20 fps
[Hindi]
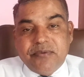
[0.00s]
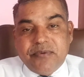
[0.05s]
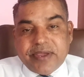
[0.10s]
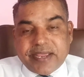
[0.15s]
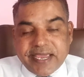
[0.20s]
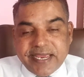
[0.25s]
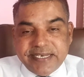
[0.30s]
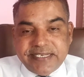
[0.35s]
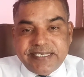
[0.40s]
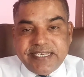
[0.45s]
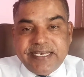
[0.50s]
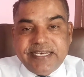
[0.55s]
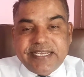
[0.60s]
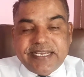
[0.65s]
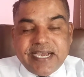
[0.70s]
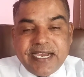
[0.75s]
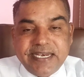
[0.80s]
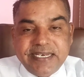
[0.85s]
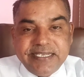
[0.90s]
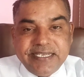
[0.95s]
वैकेंसियाँ
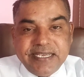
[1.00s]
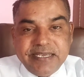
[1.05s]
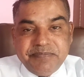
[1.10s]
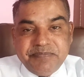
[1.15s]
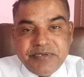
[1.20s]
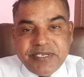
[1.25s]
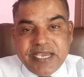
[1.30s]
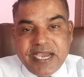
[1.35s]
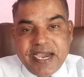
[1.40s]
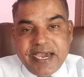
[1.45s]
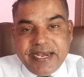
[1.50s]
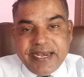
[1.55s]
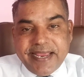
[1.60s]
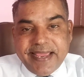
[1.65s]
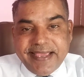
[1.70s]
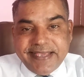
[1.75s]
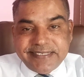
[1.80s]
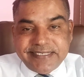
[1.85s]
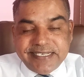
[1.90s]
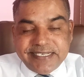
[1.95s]
निकाली हैं बिहार
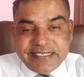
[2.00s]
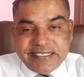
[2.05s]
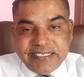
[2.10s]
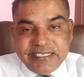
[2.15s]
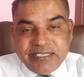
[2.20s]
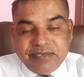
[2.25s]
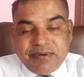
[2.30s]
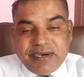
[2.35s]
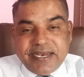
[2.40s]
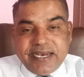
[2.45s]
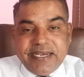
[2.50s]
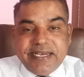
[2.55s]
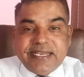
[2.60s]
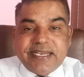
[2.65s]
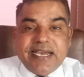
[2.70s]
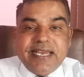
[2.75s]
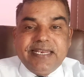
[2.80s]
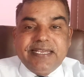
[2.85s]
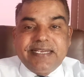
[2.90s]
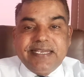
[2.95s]
एसएससी द्वारा
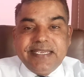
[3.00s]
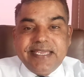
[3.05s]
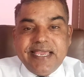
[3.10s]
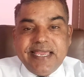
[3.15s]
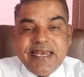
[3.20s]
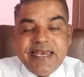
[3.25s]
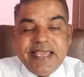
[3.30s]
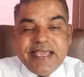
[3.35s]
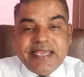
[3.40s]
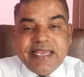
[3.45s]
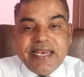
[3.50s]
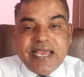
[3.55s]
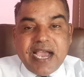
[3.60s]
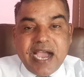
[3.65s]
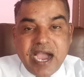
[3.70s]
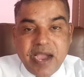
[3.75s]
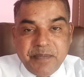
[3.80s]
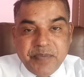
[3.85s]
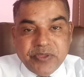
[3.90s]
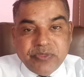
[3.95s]
निकाली गई हैं लेकिन
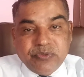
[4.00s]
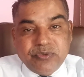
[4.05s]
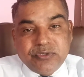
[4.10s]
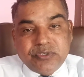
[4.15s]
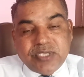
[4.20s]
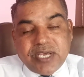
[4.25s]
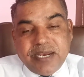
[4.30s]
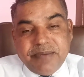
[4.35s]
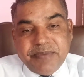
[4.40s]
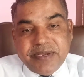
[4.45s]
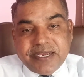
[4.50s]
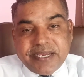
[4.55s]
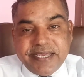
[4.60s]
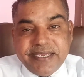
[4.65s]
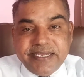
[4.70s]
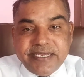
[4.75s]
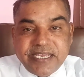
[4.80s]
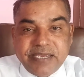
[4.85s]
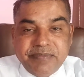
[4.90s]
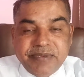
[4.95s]
आप हिंदुस्तान में
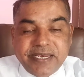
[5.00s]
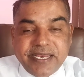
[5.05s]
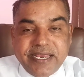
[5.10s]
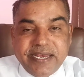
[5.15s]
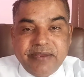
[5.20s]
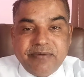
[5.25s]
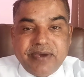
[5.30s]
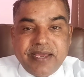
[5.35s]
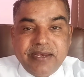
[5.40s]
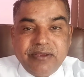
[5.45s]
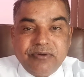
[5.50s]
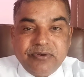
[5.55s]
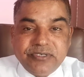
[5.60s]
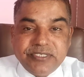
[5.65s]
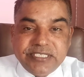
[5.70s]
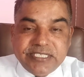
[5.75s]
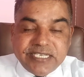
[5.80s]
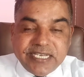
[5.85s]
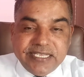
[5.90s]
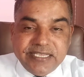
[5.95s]
कहीं के भी रहने वाले हो
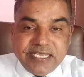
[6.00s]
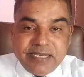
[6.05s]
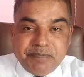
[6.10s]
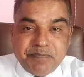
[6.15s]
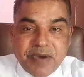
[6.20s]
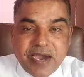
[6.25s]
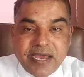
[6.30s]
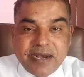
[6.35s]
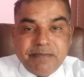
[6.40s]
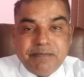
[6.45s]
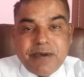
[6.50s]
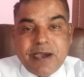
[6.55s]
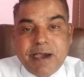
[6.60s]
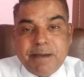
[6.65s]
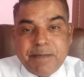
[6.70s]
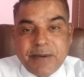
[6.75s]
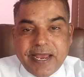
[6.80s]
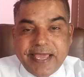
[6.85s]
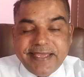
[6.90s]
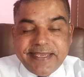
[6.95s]
इसके अंदर फार्म
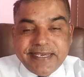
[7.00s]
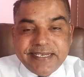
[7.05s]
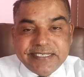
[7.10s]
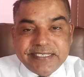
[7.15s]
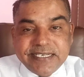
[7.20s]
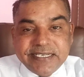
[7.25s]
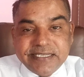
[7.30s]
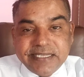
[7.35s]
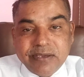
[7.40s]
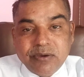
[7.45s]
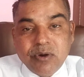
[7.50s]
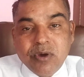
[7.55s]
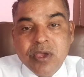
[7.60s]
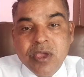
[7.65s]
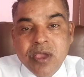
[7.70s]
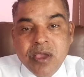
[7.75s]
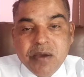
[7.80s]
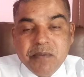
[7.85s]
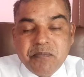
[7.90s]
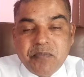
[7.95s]
अप्लाई कर सकते हो
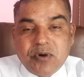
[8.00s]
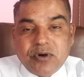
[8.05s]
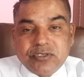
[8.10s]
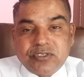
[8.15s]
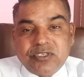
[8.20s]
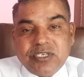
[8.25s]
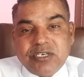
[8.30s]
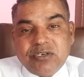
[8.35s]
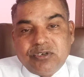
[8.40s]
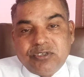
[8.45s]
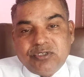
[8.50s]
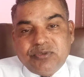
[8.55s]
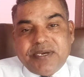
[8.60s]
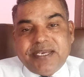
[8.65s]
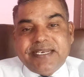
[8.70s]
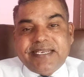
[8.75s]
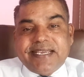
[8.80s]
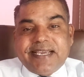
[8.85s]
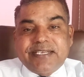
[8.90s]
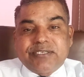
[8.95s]
बहुत से
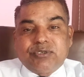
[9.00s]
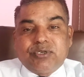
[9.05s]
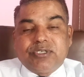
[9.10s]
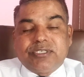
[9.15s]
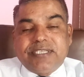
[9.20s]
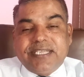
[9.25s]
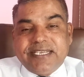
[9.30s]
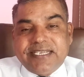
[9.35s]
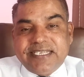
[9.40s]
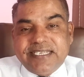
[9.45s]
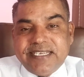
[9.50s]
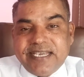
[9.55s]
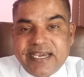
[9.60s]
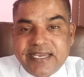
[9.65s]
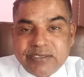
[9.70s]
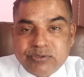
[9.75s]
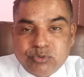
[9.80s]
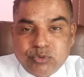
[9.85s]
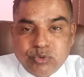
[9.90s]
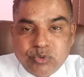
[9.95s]
नौजवान क्या सोचते हैं कि
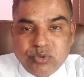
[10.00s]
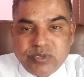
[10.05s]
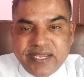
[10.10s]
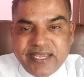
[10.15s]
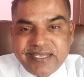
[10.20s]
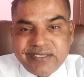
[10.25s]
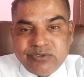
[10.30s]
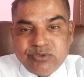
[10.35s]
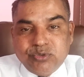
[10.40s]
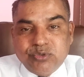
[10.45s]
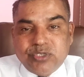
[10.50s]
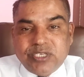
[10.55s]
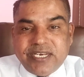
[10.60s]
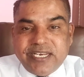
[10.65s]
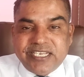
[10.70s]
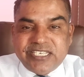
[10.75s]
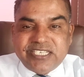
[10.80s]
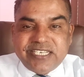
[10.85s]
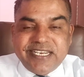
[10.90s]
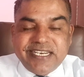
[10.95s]
यार दूर है
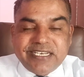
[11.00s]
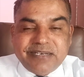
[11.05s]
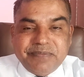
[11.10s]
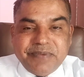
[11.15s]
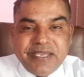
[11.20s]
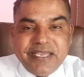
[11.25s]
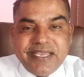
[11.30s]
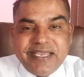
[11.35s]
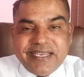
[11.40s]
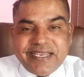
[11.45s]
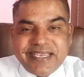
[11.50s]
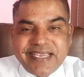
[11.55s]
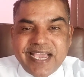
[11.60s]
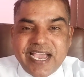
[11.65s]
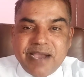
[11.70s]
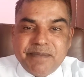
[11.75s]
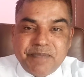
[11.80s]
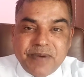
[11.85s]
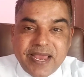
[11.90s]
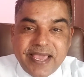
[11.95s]
दूसरे स्टेट में है
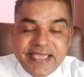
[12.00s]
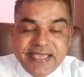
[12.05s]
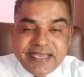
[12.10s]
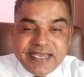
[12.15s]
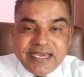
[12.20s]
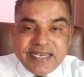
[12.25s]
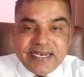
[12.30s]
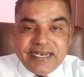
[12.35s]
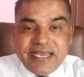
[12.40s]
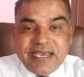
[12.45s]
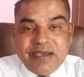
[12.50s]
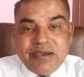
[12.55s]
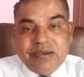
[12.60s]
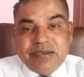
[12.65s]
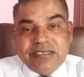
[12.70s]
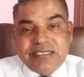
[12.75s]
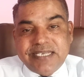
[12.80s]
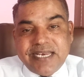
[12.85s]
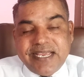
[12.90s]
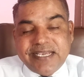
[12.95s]
क्या अप्लाई करना
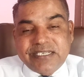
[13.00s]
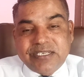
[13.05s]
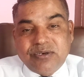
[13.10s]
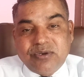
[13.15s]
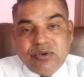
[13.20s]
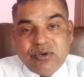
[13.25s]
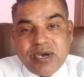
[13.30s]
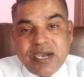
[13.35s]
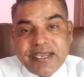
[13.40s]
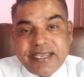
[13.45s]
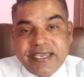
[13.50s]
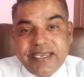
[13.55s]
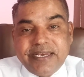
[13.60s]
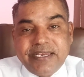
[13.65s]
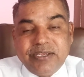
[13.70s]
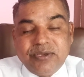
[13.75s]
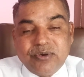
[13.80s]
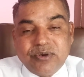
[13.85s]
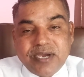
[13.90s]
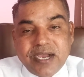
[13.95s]
सिलेक्शन होगा कि
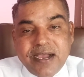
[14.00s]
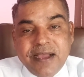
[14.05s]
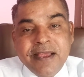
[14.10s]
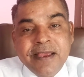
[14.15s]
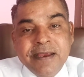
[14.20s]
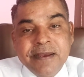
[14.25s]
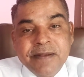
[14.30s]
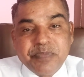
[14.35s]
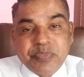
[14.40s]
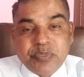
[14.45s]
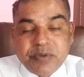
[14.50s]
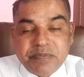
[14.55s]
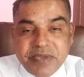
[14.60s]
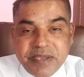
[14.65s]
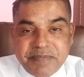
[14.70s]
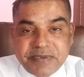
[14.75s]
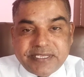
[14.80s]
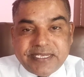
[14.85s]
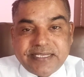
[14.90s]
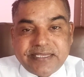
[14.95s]
नहीं होगा तो
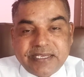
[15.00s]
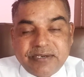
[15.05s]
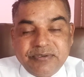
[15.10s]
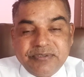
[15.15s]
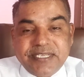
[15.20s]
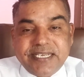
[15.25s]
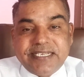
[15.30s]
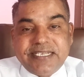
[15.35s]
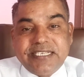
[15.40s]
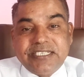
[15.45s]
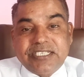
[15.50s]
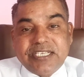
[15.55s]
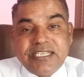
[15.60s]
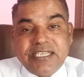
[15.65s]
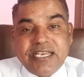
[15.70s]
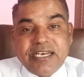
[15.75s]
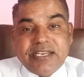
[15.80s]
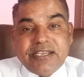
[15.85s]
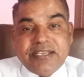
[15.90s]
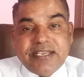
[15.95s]
मैं बताता हूँ देखिए इसके
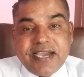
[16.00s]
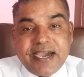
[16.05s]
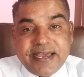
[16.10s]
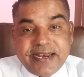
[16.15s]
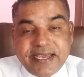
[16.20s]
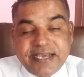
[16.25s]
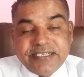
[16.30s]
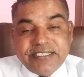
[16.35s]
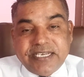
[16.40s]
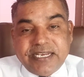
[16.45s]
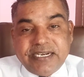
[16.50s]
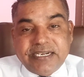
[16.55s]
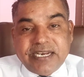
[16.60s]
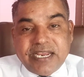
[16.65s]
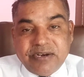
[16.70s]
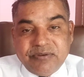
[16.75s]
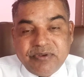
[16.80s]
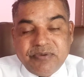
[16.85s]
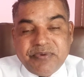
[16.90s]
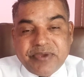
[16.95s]
अंदर ग्यारह हज़ार
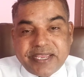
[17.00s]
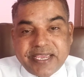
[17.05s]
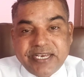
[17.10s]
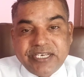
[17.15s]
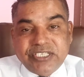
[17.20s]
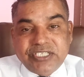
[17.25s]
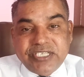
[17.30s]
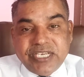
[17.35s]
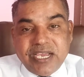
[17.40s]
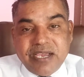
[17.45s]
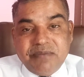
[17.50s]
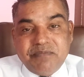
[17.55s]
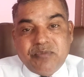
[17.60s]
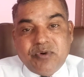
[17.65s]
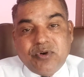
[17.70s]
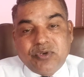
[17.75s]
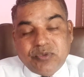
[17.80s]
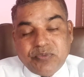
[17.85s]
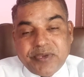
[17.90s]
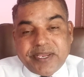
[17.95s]
अठानवे वैकेंसियाँ हैं
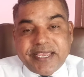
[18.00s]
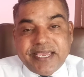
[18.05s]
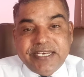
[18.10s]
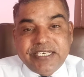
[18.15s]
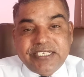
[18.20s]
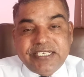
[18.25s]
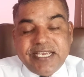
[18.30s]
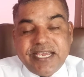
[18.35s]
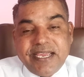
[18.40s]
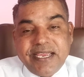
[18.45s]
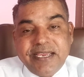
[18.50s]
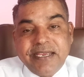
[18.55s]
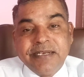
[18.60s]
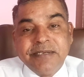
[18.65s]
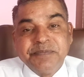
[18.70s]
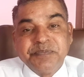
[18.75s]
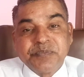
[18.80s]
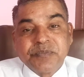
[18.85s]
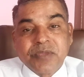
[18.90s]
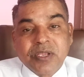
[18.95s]
बहुत वैकेंसियाँ हैं
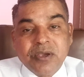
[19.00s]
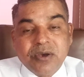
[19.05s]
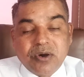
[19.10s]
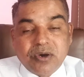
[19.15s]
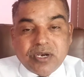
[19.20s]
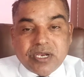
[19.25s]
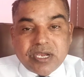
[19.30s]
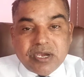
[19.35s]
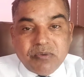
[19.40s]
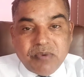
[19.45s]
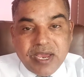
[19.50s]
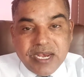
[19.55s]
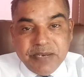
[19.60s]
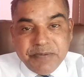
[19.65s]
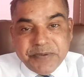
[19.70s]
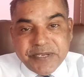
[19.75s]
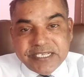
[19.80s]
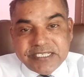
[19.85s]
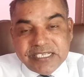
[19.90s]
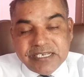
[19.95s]
और
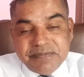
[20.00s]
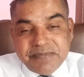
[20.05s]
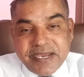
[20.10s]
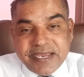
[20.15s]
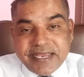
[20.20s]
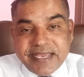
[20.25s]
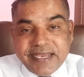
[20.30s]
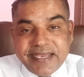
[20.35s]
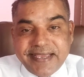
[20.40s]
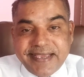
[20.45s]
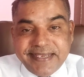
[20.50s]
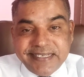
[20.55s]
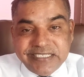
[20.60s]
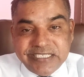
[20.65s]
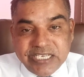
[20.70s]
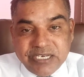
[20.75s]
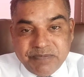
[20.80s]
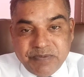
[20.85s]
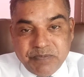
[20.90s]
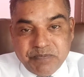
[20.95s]
क्वालिफिकेशन मांगा गया है
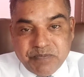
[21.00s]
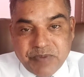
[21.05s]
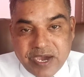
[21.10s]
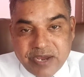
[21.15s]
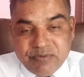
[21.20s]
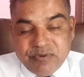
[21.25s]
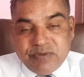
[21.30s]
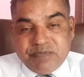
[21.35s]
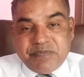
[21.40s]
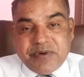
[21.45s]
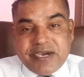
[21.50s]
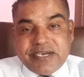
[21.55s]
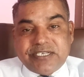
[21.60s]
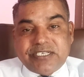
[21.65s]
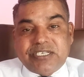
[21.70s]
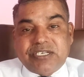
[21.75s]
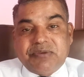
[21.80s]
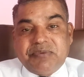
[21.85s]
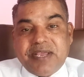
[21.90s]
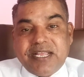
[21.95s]
सिर्फ बारहवीं
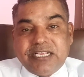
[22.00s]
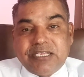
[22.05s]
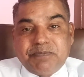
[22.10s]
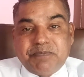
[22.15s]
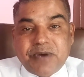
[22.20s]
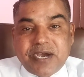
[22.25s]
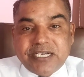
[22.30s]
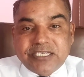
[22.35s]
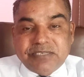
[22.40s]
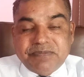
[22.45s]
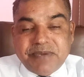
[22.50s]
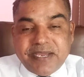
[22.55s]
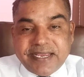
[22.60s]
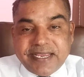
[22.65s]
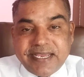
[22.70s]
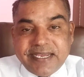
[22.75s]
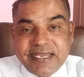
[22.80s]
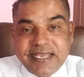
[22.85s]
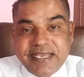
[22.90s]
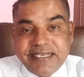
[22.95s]
पास ट्वेल्थ पास
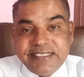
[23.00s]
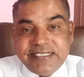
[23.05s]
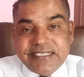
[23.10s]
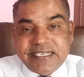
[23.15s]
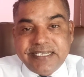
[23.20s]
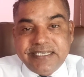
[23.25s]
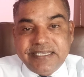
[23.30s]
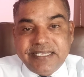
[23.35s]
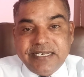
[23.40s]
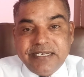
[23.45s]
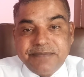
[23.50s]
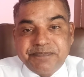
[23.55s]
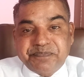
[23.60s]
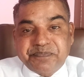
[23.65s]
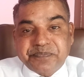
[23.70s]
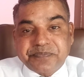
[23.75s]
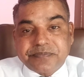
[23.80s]
मांगा गया है इसके अंदर